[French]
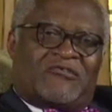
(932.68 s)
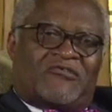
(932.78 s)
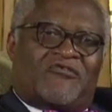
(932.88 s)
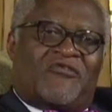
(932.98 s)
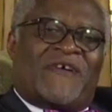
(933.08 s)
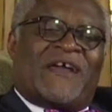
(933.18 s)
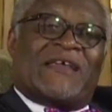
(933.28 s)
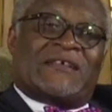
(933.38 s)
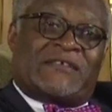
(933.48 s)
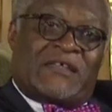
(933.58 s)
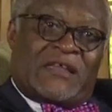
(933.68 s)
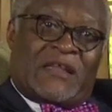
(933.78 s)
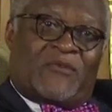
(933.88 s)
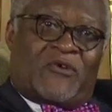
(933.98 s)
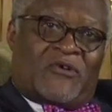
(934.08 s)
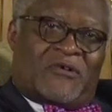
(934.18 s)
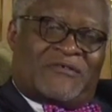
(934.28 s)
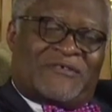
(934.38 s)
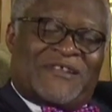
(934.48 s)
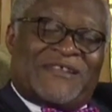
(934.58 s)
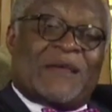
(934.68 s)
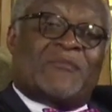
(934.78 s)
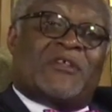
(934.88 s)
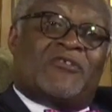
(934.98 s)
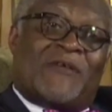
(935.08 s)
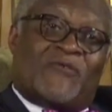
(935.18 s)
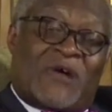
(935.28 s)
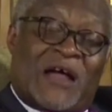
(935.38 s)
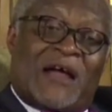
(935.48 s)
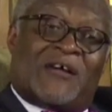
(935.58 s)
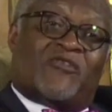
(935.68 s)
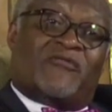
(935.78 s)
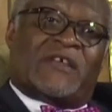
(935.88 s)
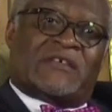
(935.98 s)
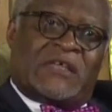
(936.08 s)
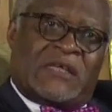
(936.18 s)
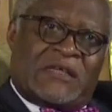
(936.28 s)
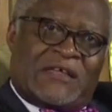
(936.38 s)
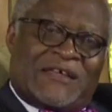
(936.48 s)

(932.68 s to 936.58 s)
Donc on va essayer d'abord d'amener l'avocat à reverser.